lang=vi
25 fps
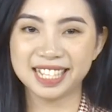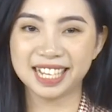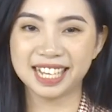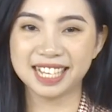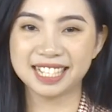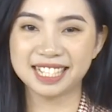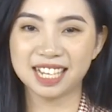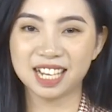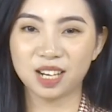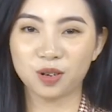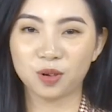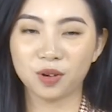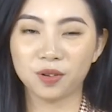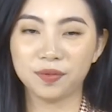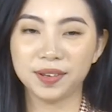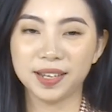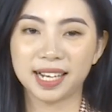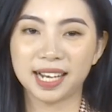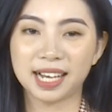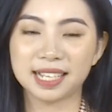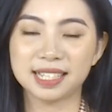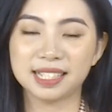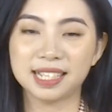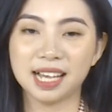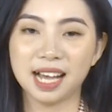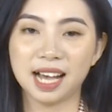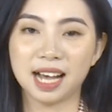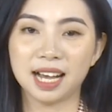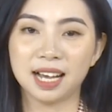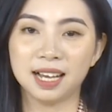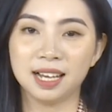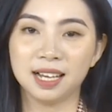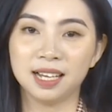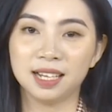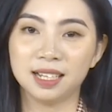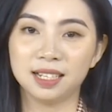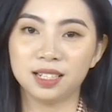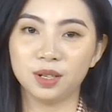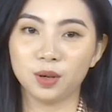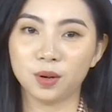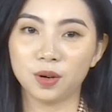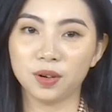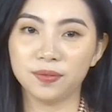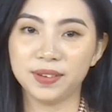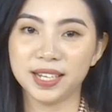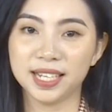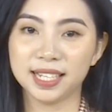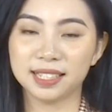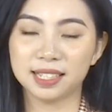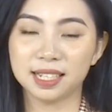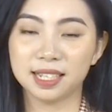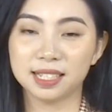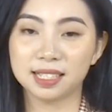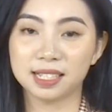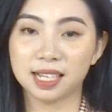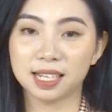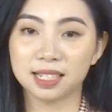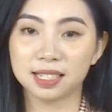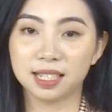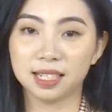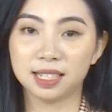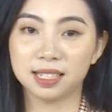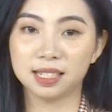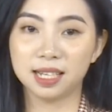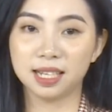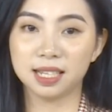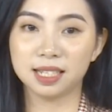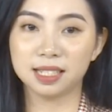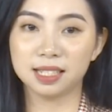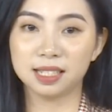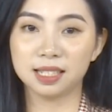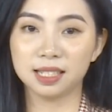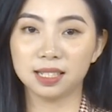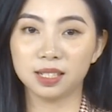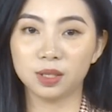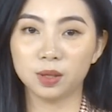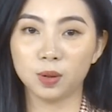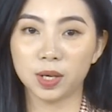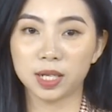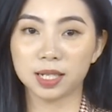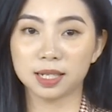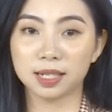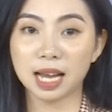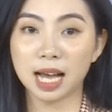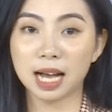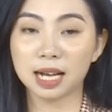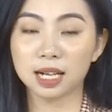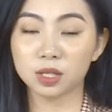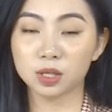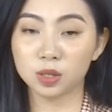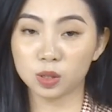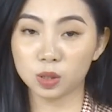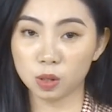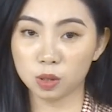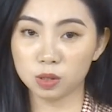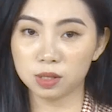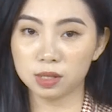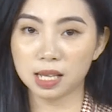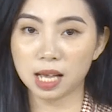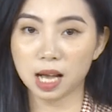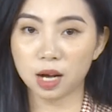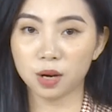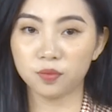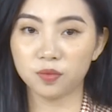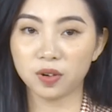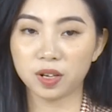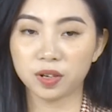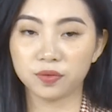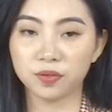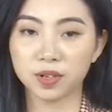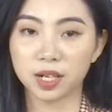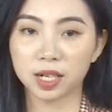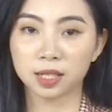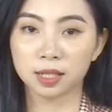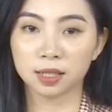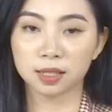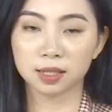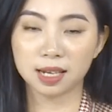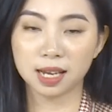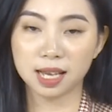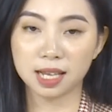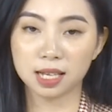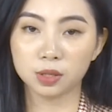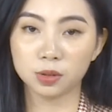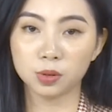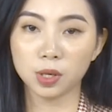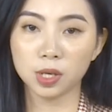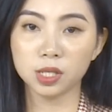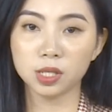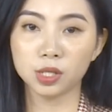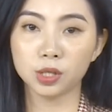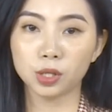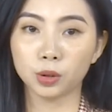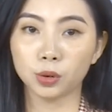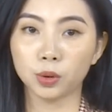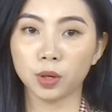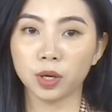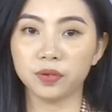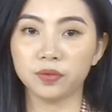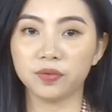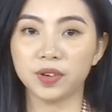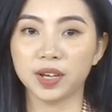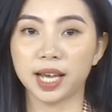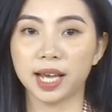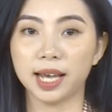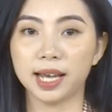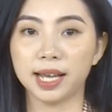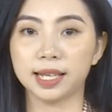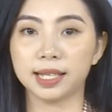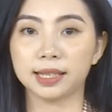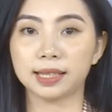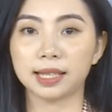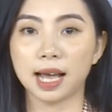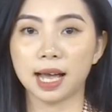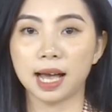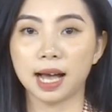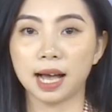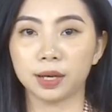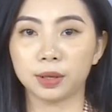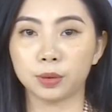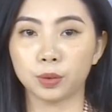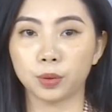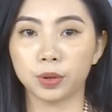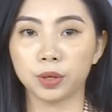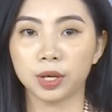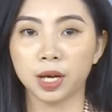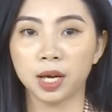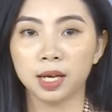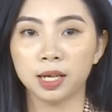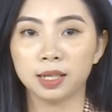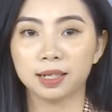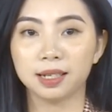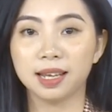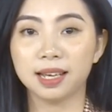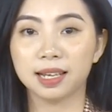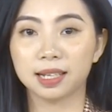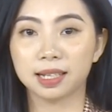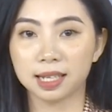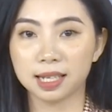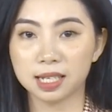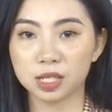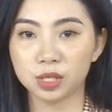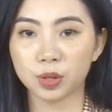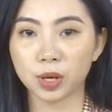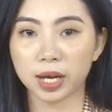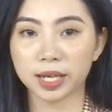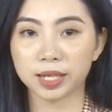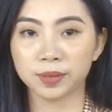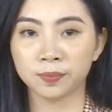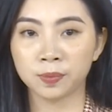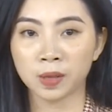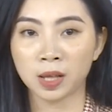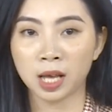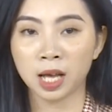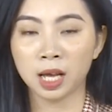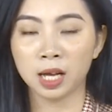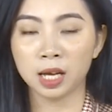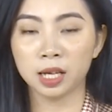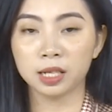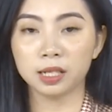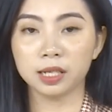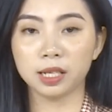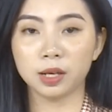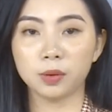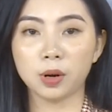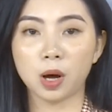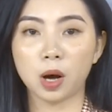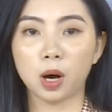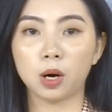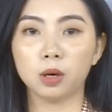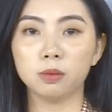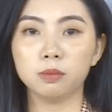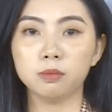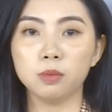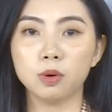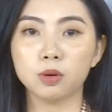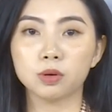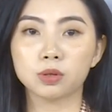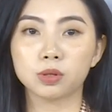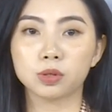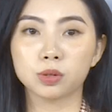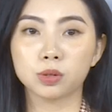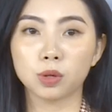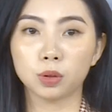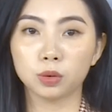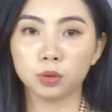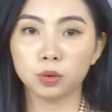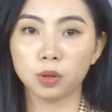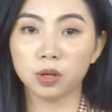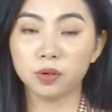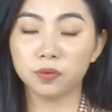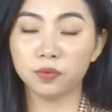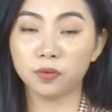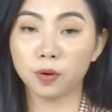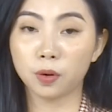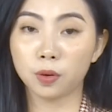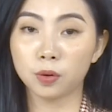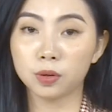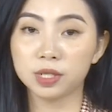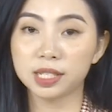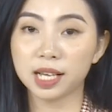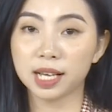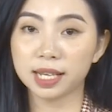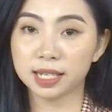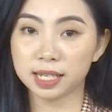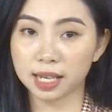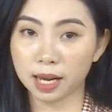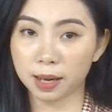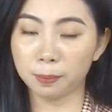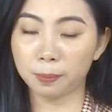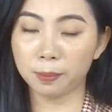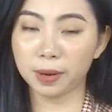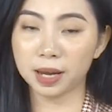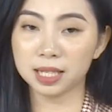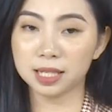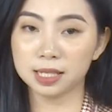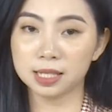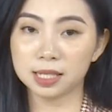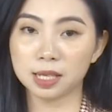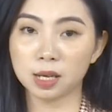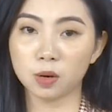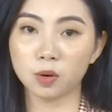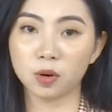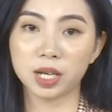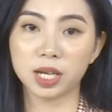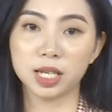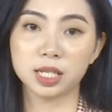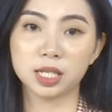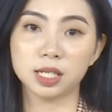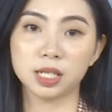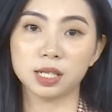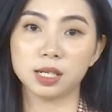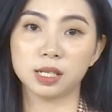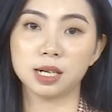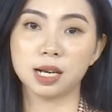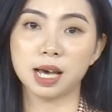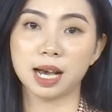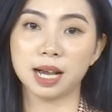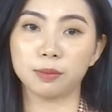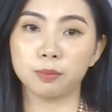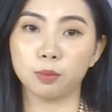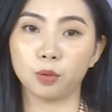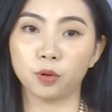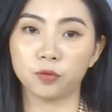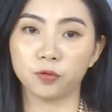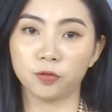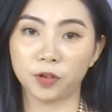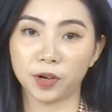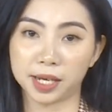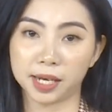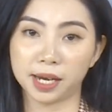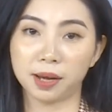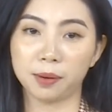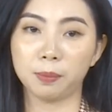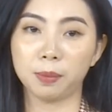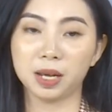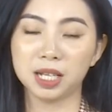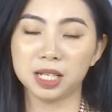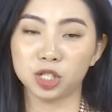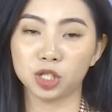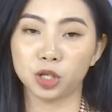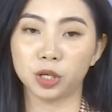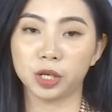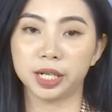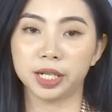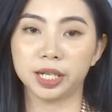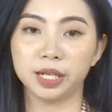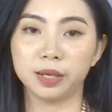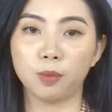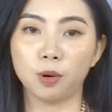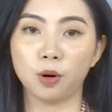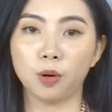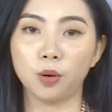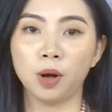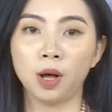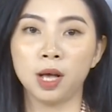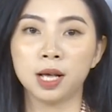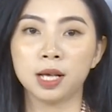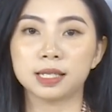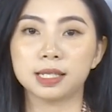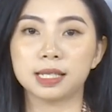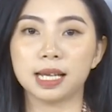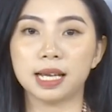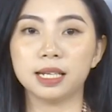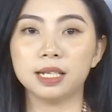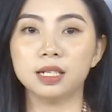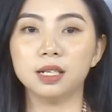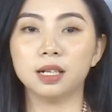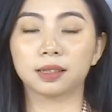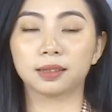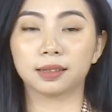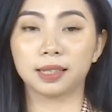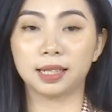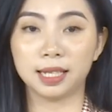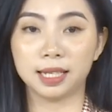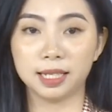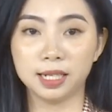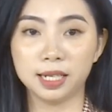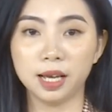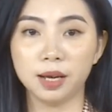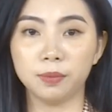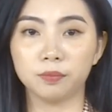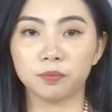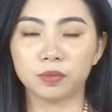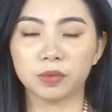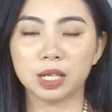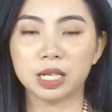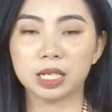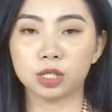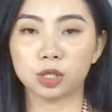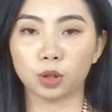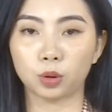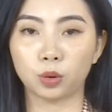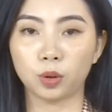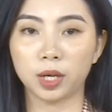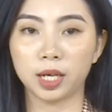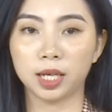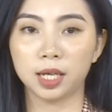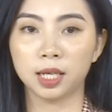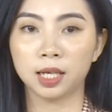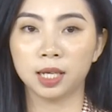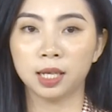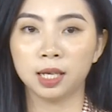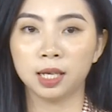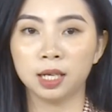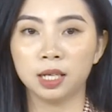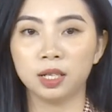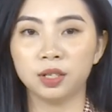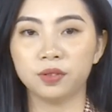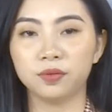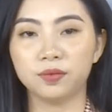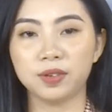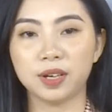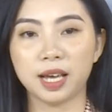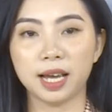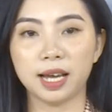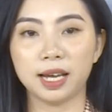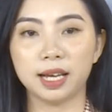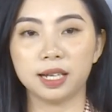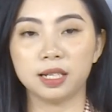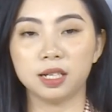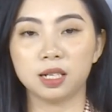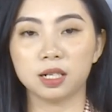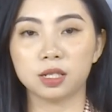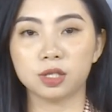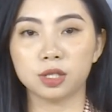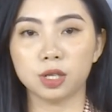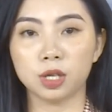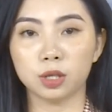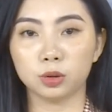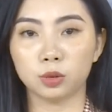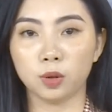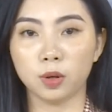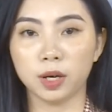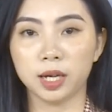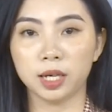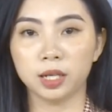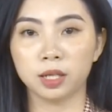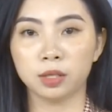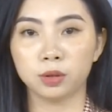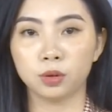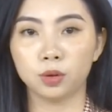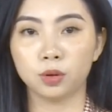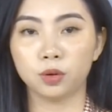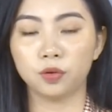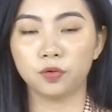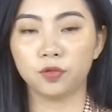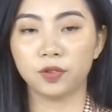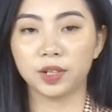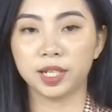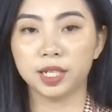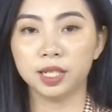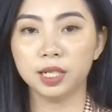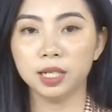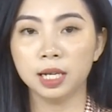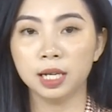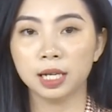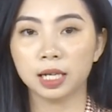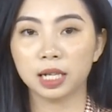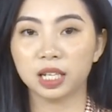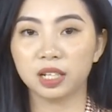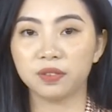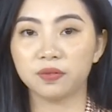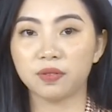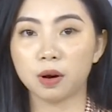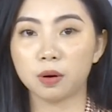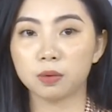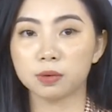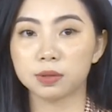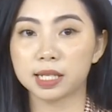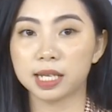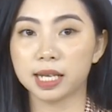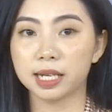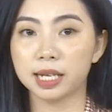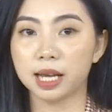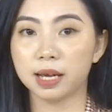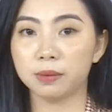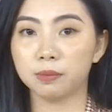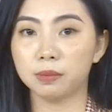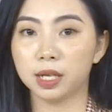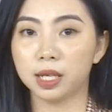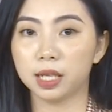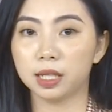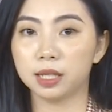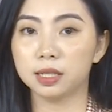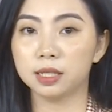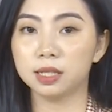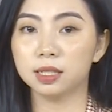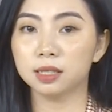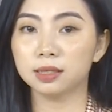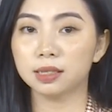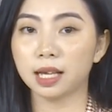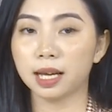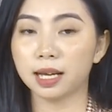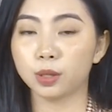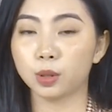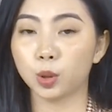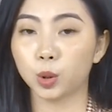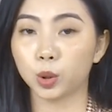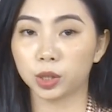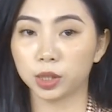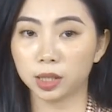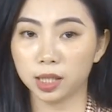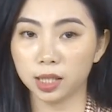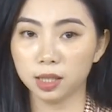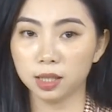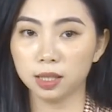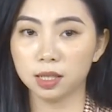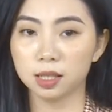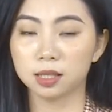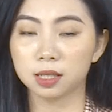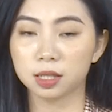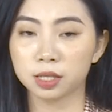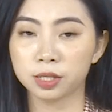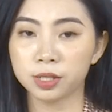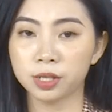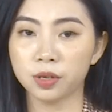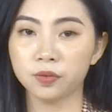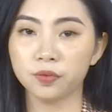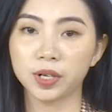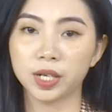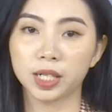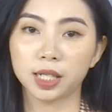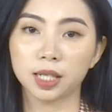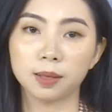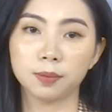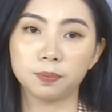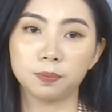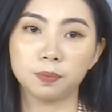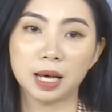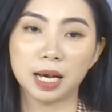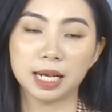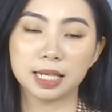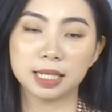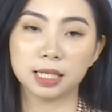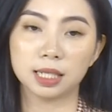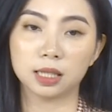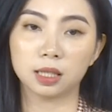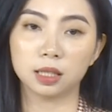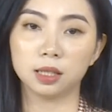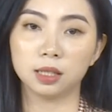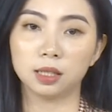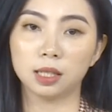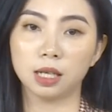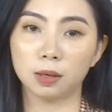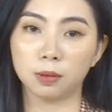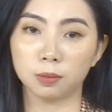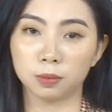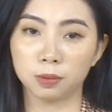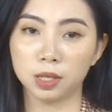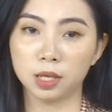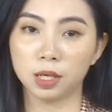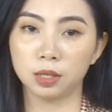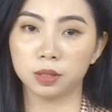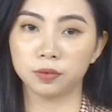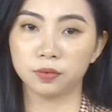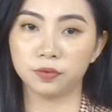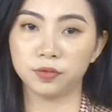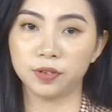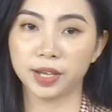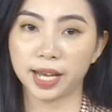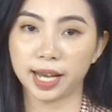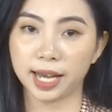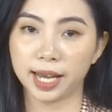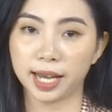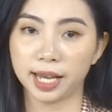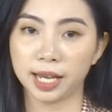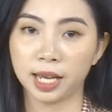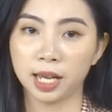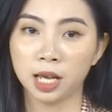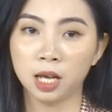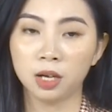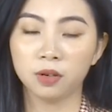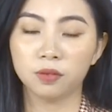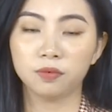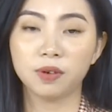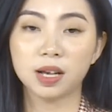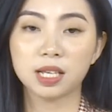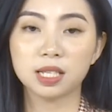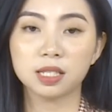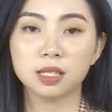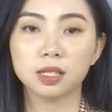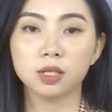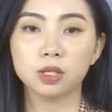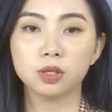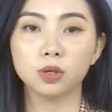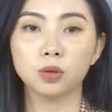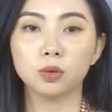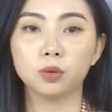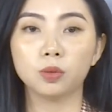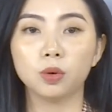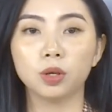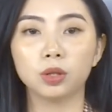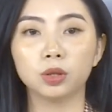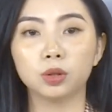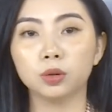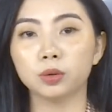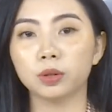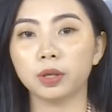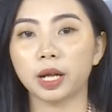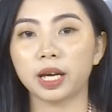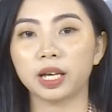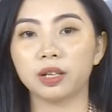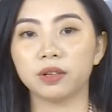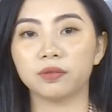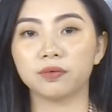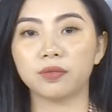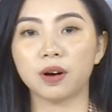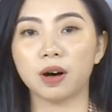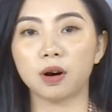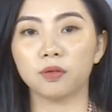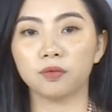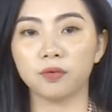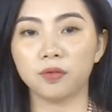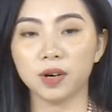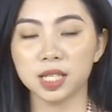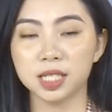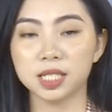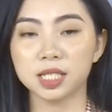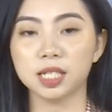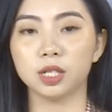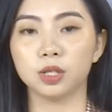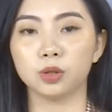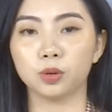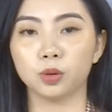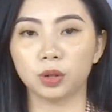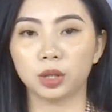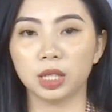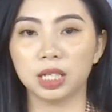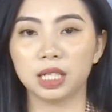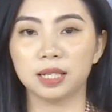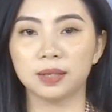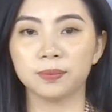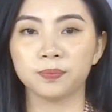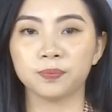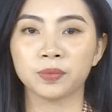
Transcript: Kính chào quý vị khán giả. Thưa quý vị, thời gian gần đây dư luận đang xôn xao về việc đề xuất cho thuê vỉa hè tại Hà Nội để kinh doanh. Theo đó, một số tuyến phố trên 5 m sau khi trở lại 1,5 m cho người đi bộ sẽ được thí điểm để cho thuê. Vỉa hè được cho thuê, thu phí kỳ vọng sẽ đem đến những thay đổi tích cực trong việc lập lại trật tự lòng đường, vỉa hè và sử dụng nguồn thu này vào phát triển đô thị.